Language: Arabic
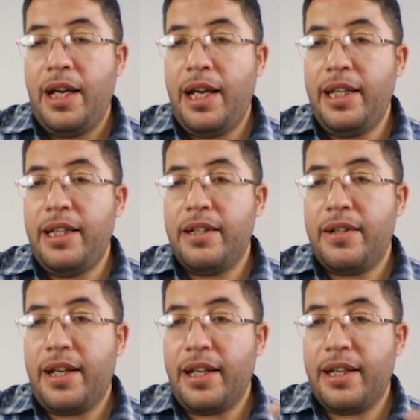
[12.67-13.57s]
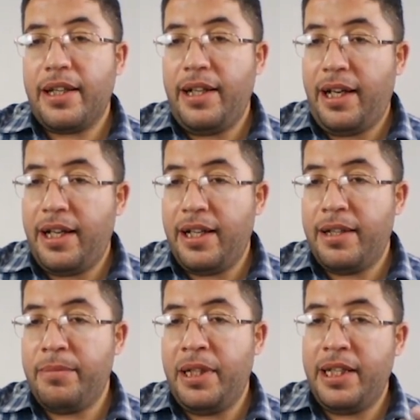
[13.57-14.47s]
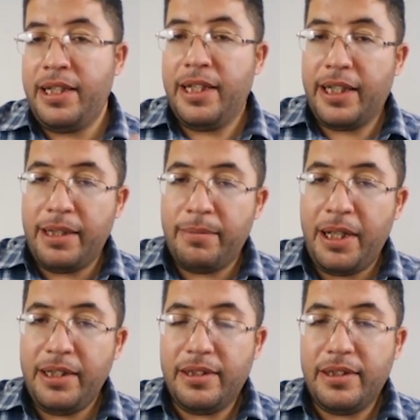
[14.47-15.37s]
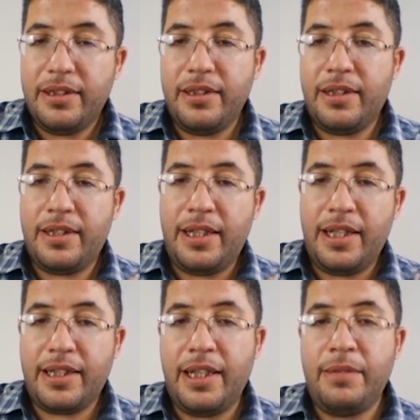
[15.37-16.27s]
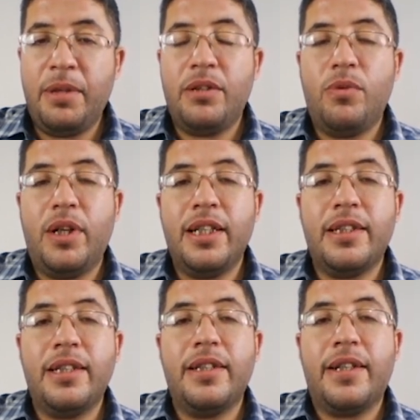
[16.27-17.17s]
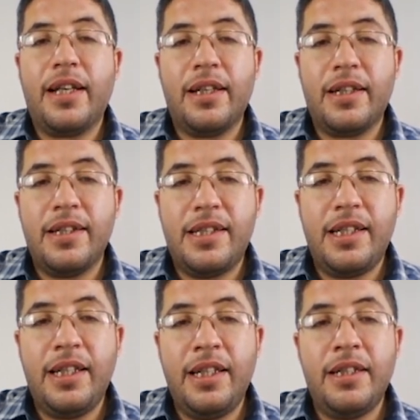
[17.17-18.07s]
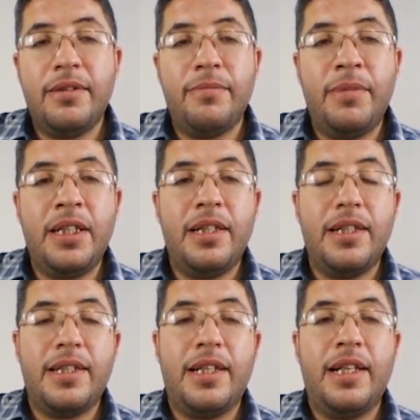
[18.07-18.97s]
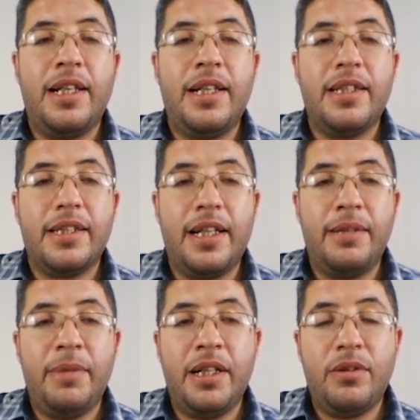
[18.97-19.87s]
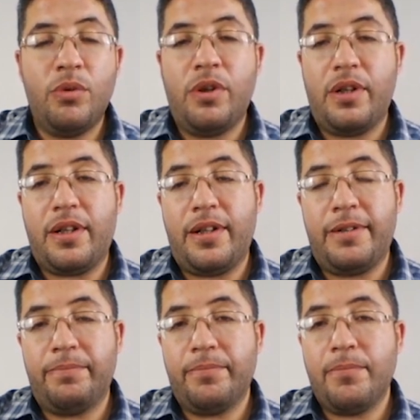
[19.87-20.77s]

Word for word: أي رقق الحاء من هذه الكلمات ثلاث كلمات وأيضا رقق السين من ثلاث كلمات أخرى